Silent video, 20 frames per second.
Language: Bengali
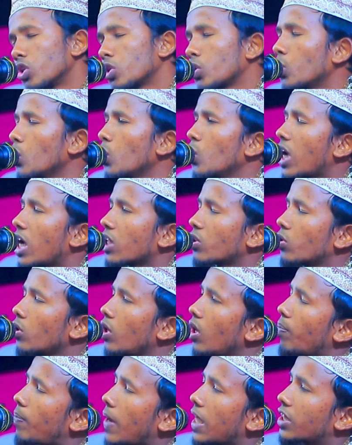
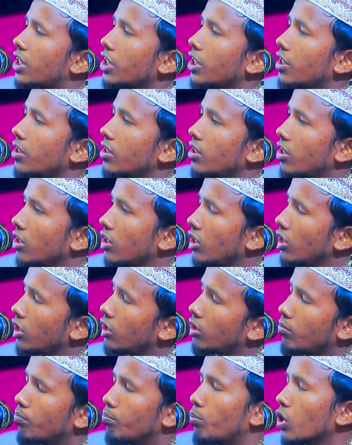সুরাতুল ফাতির
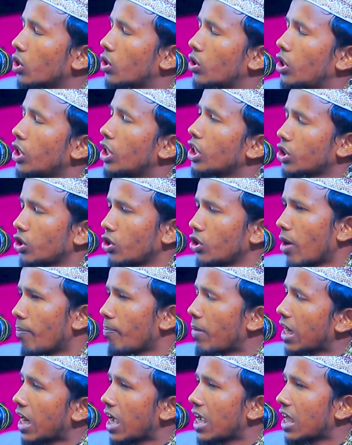বত্রিশ
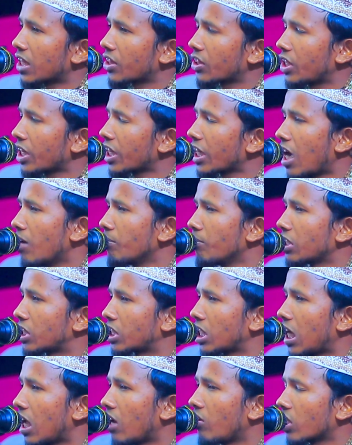নম্বর আয়াত থেকে আমি
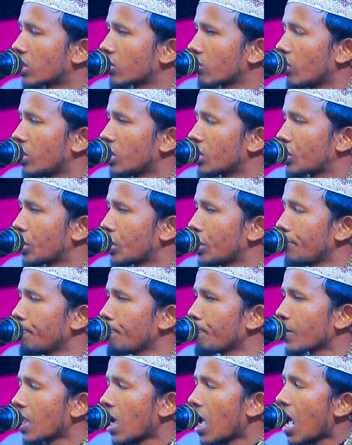তেলাওয়াত করেছি
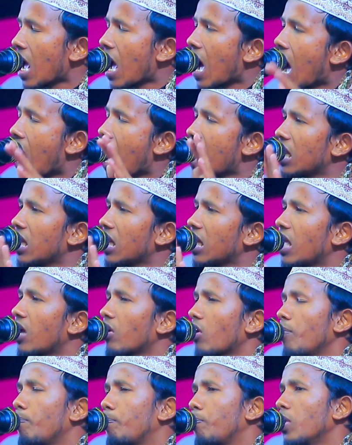আল্লাহ
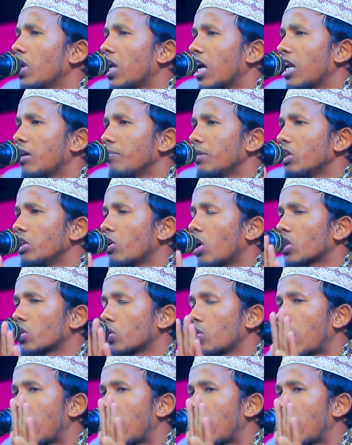রব্বুল আলমিন অত্র